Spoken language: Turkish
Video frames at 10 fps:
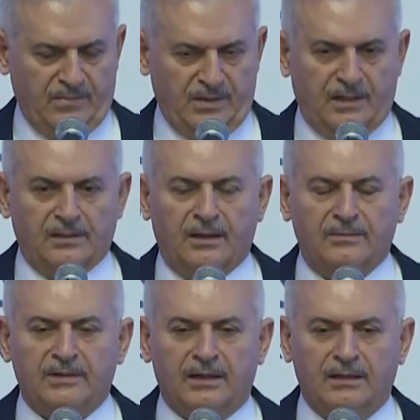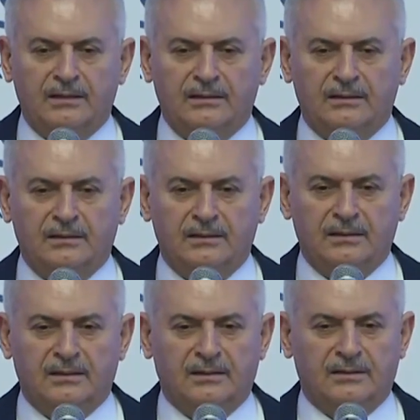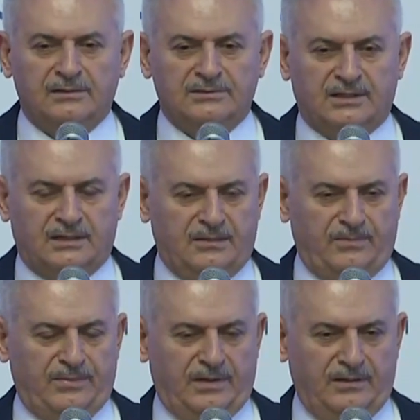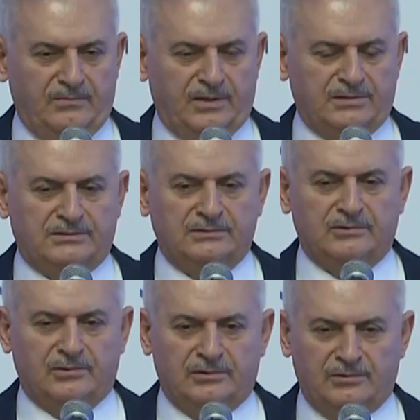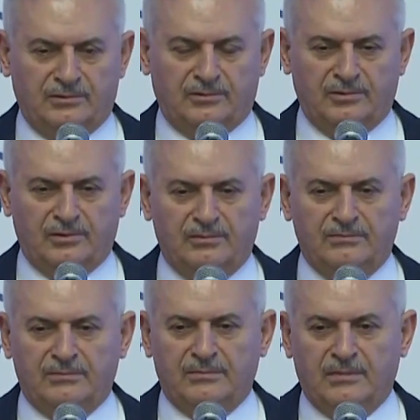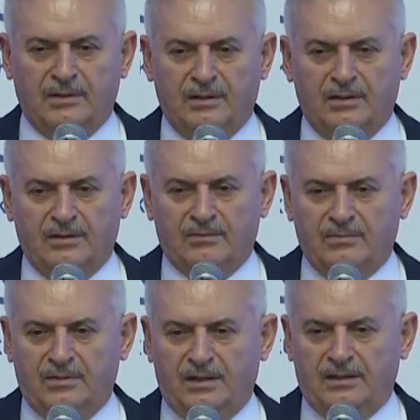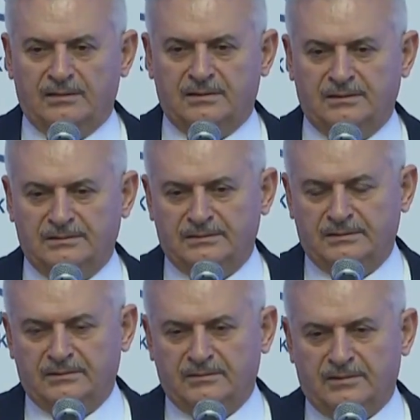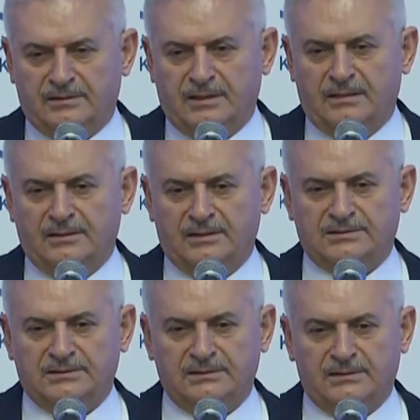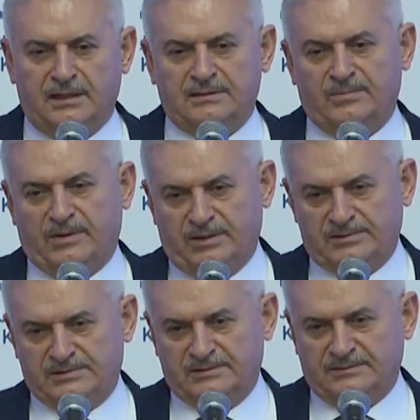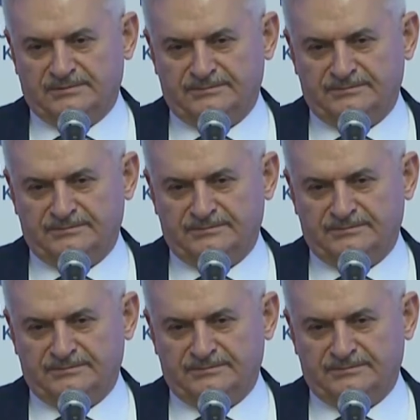Bir anlamda Şeref Bey'in başında olduğu kurum milletin, vatandaşın dert babasıdır.